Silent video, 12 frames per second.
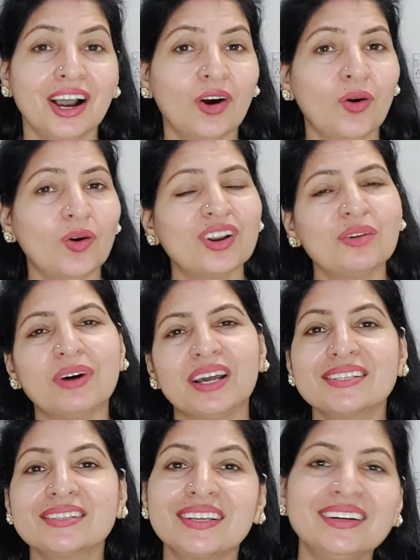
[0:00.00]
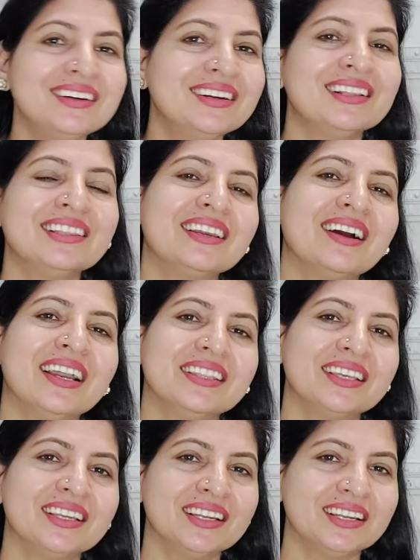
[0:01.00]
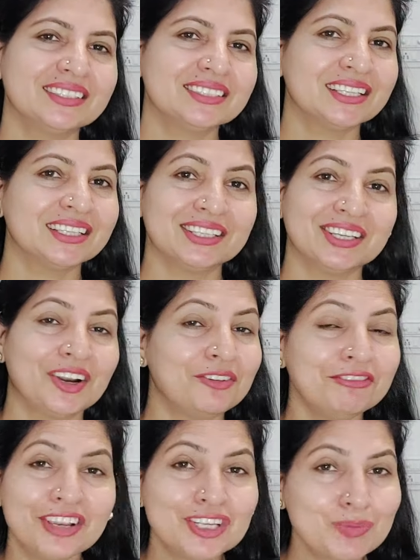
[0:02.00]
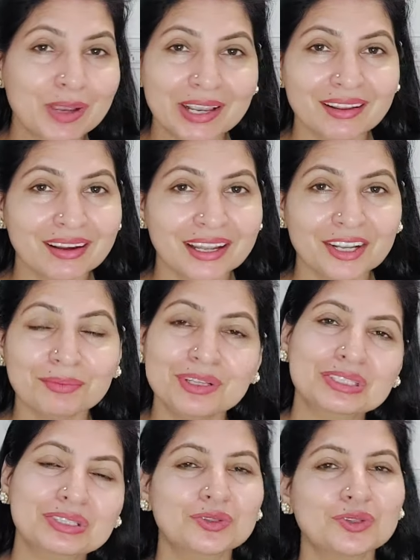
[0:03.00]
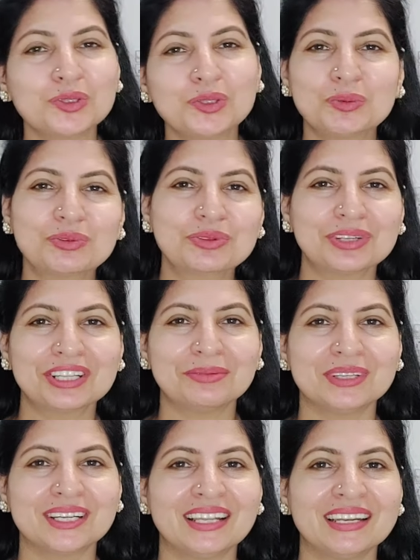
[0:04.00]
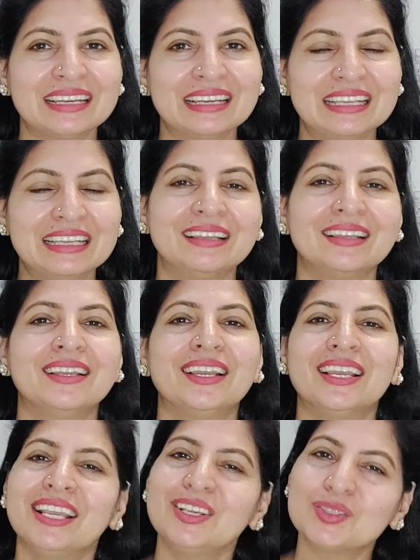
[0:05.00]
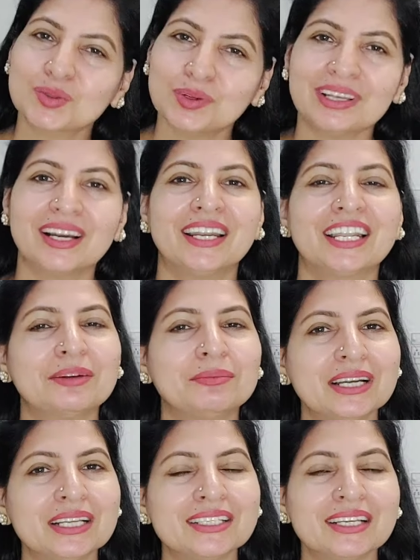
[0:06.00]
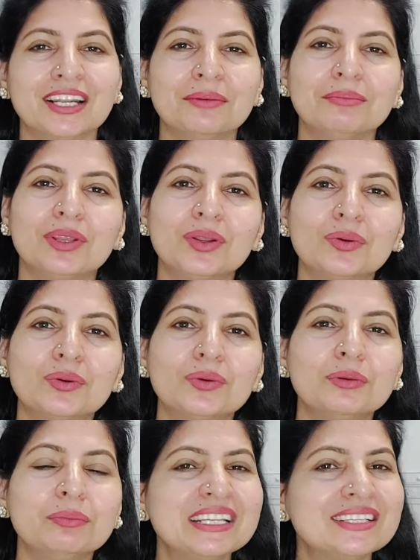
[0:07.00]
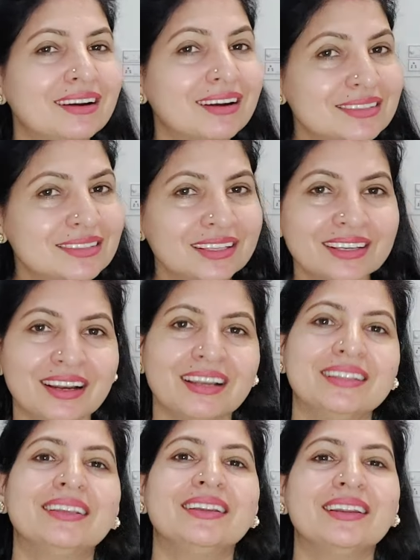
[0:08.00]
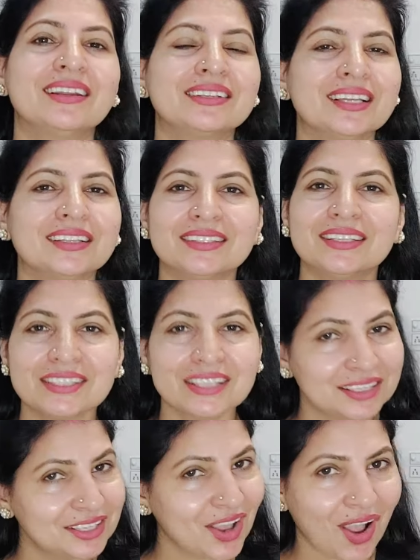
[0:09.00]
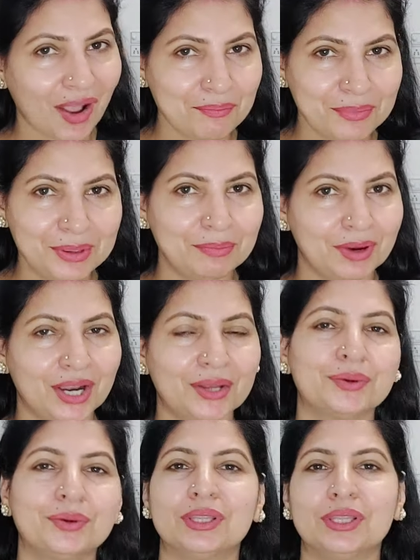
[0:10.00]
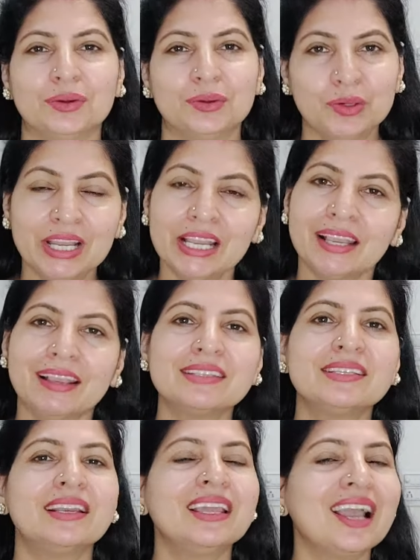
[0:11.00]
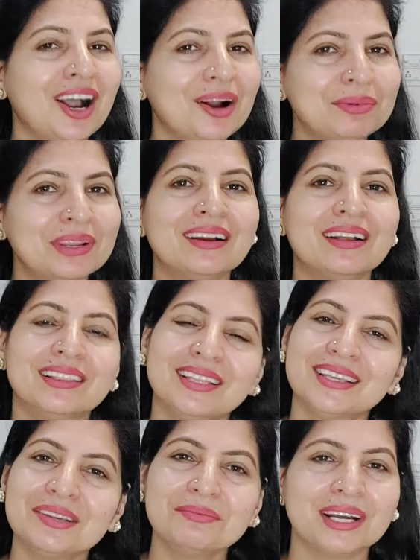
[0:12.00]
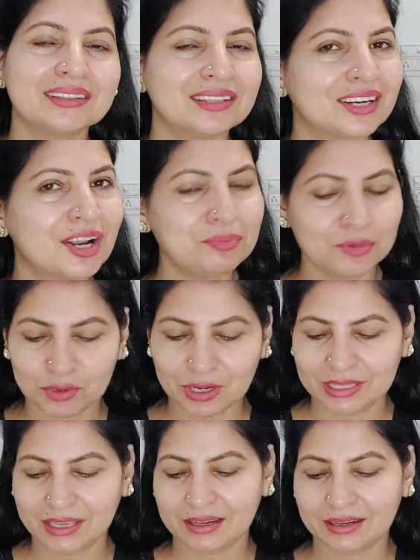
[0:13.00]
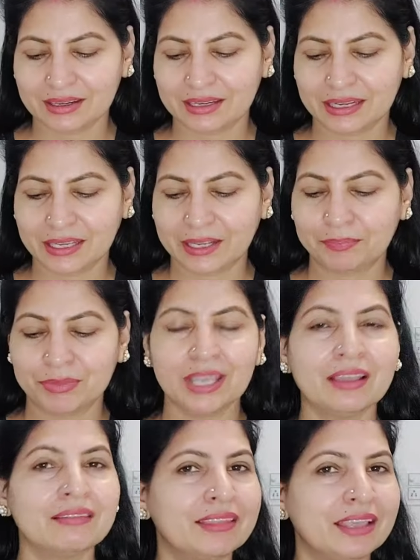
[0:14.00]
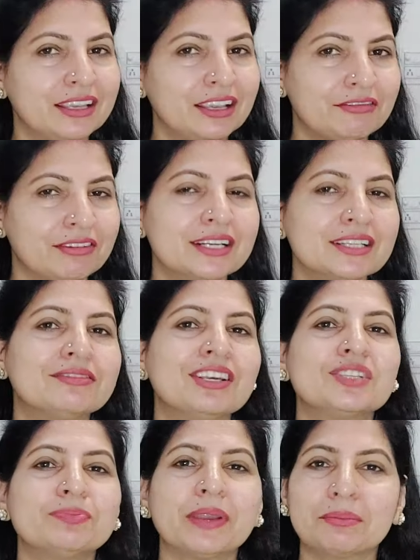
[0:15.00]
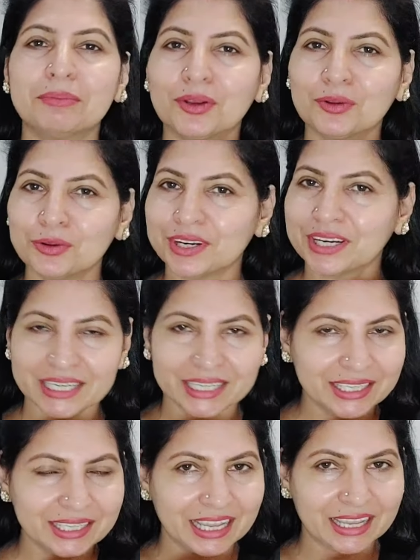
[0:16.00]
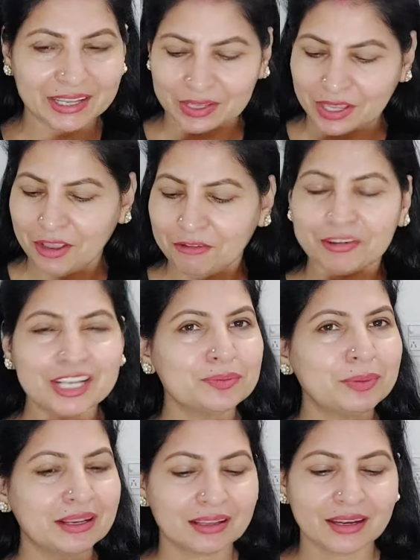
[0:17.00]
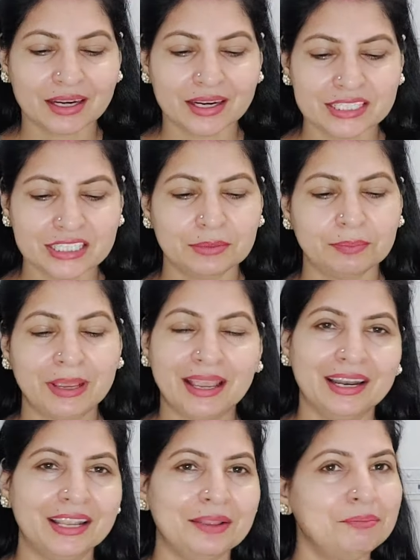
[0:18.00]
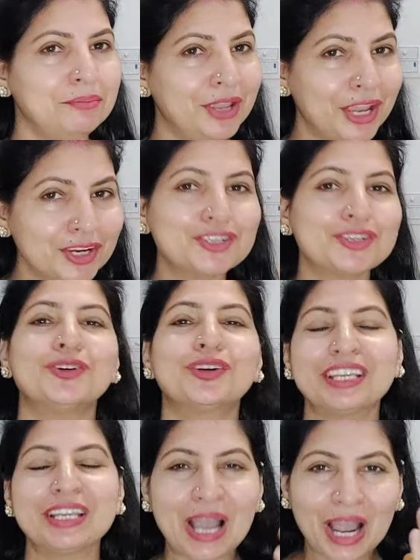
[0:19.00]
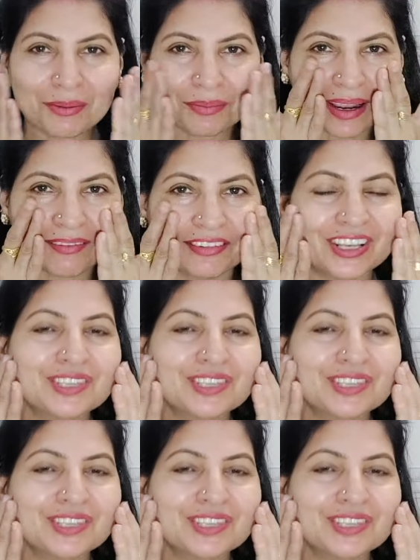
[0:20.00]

और हमारी स्किन डल दिखाई देने लग जाती है हम फेस पैक लगा रहे हैं अपनी स्किन को खूबसूरत बनाने के लिए इसको लगाने के बाद चेहरा बिल्कुल बेजान सा दिखाई देने लग जाता है जैसे कि आप बीमार होते हो इसीलिए आपने हल्दी की मात्रा का पूरा ध्यान रखना है देखिए फ्रेंड्स फेस पैक बिल्कुल रेडी है फेस पैक लगाने से पहले मेक श्योर कि आपका फेस